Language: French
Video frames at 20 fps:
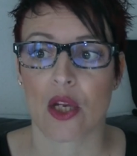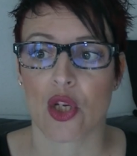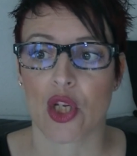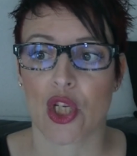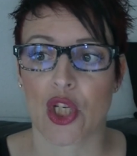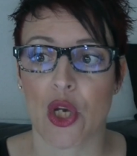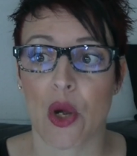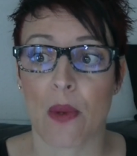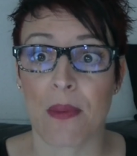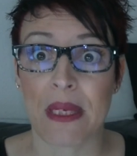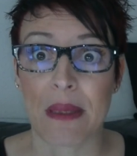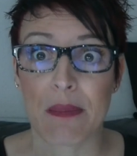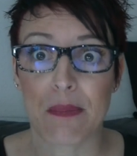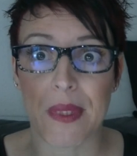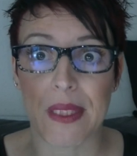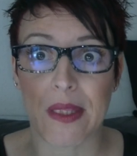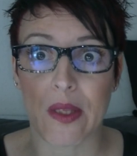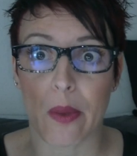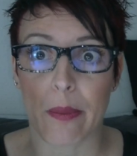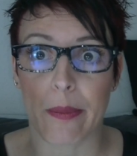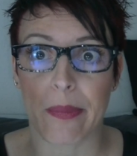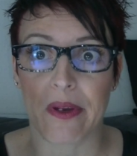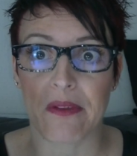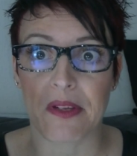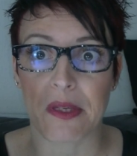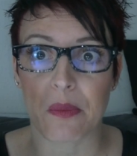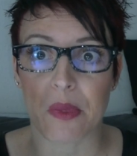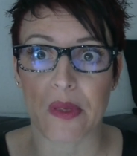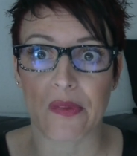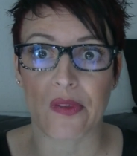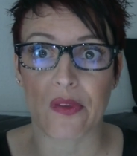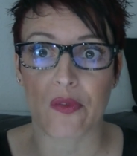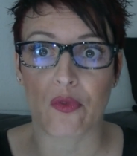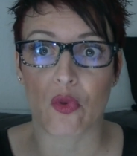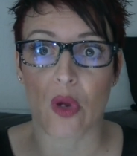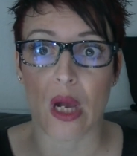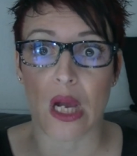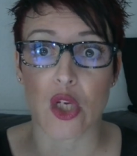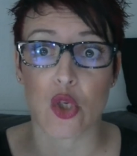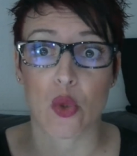J'ai emmené Peter Pan avec moi à
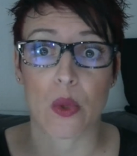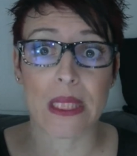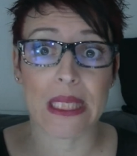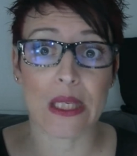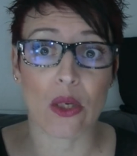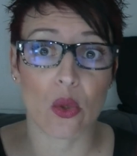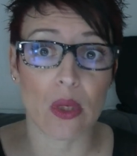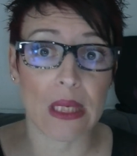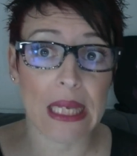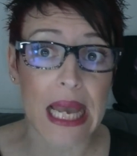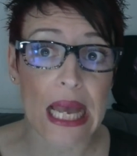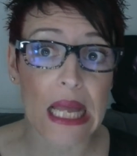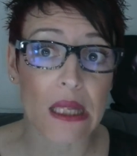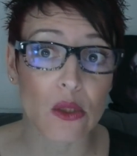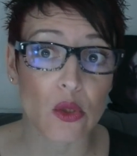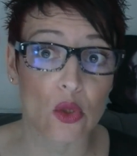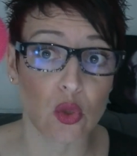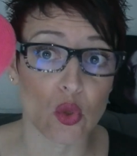Sephora. Je lui dis Regarde